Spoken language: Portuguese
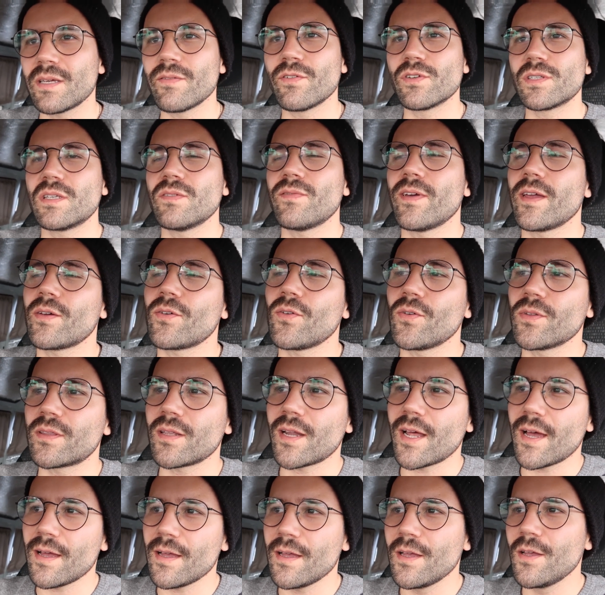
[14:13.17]
que você vai
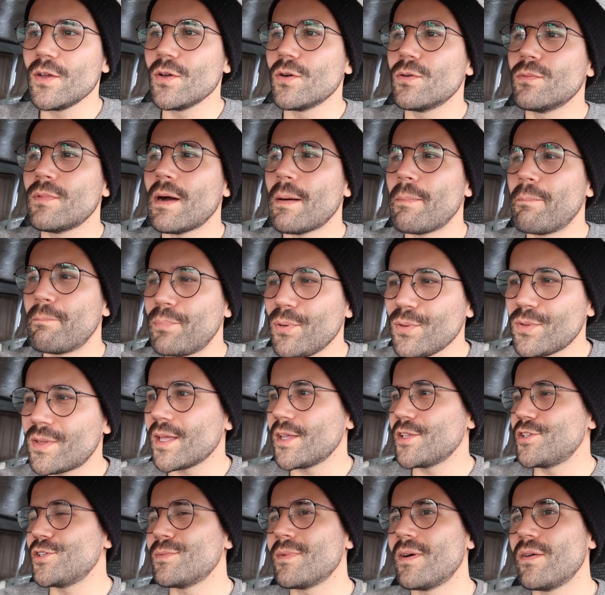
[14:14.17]
encontrar uma
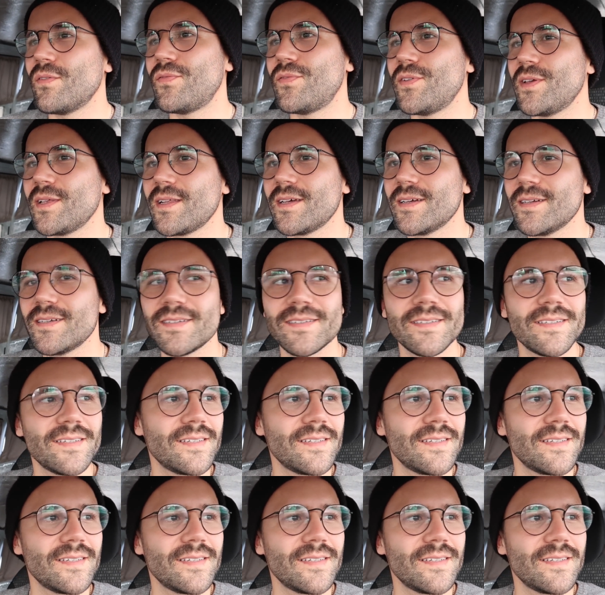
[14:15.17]
puta de uma fila